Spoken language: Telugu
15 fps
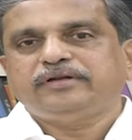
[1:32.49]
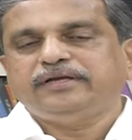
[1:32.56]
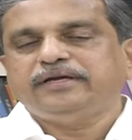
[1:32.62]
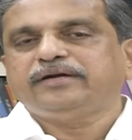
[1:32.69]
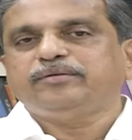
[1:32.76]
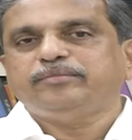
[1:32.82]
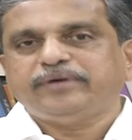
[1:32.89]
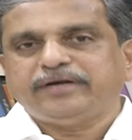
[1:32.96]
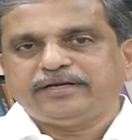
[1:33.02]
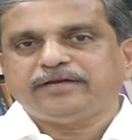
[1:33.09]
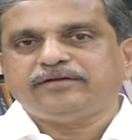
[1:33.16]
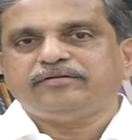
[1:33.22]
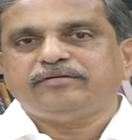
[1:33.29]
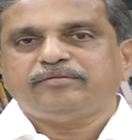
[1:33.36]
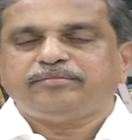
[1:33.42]
లీక్
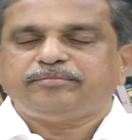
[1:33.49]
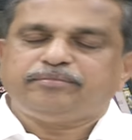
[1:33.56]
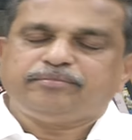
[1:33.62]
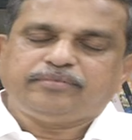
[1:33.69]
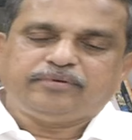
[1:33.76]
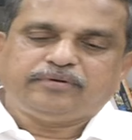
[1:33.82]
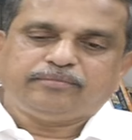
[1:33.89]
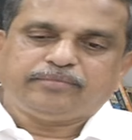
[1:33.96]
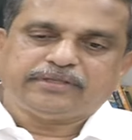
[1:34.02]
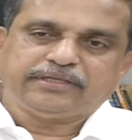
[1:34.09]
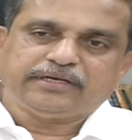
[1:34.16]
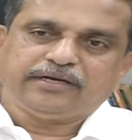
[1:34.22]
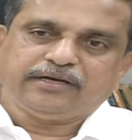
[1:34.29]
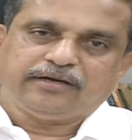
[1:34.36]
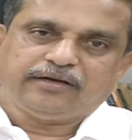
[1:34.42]
బయటికి
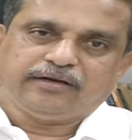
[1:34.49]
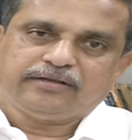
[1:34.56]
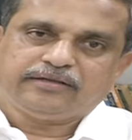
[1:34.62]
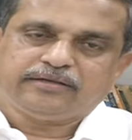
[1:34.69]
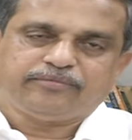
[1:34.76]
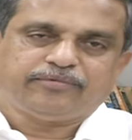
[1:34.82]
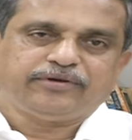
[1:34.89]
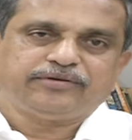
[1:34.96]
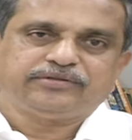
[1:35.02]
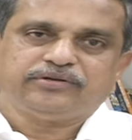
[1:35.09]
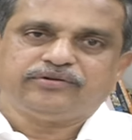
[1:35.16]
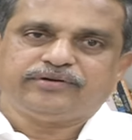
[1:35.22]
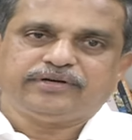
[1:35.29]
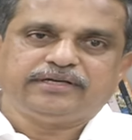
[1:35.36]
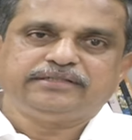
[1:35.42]
పత్రికా
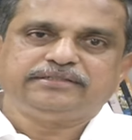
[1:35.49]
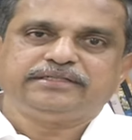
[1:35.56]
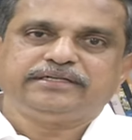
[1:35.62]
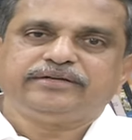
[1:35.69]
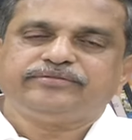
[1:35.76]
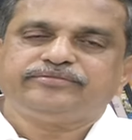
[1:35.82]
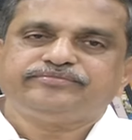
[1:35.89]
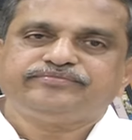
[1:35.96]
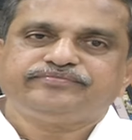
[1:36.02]
సమావేశంలో రిలీజ్ చేయడం